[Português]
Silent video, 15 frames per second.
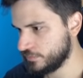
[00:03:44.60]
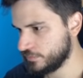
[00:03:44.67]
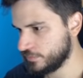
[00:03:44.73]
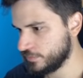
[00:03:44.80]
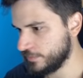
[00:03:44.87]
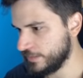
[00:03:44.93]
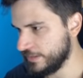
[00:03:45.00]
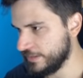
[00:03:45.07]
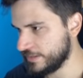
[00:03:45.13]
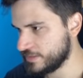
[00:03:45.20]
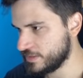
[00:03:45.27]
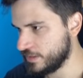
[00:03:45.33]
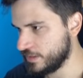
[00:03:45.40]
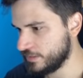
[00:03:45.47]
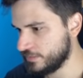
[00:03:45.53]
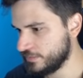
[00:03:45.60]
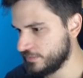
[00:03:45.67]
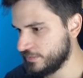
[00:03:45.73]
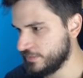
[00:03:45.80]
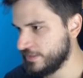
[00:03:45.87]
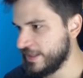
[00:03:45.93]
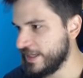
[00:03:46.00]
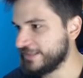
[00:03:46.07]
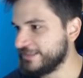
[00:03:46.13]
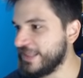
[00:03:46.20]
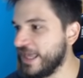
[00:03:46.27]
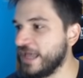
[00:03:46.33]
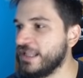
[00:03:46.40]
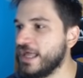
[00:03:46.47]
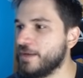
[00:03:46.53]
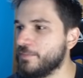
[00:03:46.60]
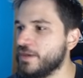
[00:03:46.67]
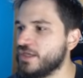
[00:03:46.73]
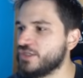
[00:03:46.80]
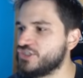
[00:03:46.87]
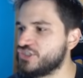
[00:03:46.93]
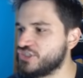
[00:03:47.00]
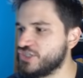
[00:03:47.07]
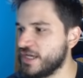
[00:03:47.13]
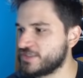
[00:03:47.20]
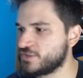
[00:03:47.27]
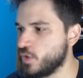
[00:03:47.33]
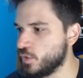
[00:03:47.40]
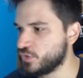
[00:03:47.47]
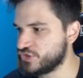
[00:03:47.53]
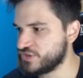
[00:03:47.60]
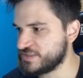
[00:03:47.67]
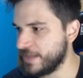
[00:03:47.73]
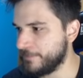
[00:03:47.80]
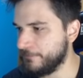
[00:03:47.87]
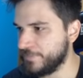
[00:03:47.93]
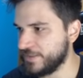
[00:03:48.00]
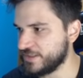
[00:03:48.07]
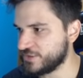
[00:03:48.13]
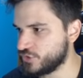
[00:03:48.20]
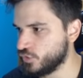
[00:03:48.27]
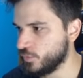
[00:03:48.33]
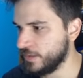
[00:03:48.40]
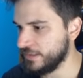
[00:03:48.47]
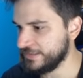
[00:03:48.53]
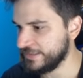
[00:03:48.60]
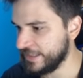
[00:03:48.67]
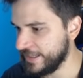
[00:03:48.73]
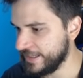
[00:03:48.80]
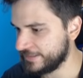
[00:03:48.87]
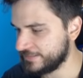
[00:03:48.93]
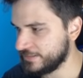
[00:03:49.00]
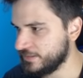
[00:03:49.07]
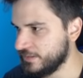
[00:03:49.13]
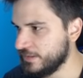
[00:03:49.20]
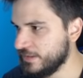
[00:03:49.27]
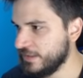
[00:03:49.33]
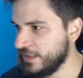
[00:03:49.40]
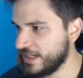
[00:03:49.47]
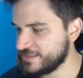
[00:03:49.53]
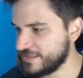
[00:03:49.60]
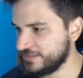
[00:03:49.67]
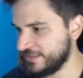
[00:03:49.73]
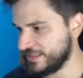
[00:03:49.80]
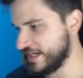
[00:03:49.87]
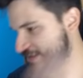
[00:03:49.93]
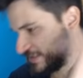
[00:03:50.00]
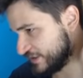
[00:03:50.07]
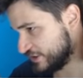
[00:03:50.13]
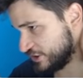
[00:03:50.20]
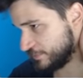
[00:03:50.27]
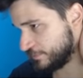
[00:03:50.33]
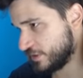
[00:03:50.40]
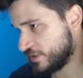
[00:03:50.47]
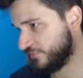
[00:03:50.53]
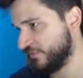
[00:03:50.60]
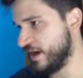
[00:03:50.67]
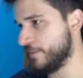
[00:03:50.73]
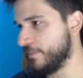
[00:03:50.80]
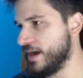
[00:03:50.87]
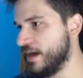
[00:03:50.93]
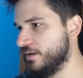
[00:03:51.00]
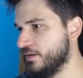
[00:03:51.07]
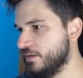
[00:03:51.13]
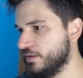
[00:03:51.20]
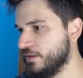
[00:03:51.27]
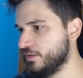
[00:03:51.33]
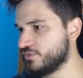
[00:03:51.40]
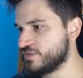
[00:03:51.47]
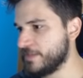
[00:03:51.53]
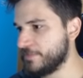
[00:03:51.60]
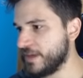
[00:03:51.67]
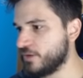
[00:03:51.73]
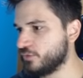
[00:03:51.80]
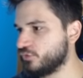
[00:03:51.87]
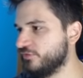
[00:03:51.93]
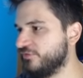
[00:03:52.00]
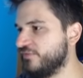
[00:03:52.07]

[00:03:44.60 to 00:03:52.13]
Então, beleza, ó. Eternamente, Jazz Ghost está preso numa linha reta. As laterais que a gente pode farmar. Eu não sei porque que eu tô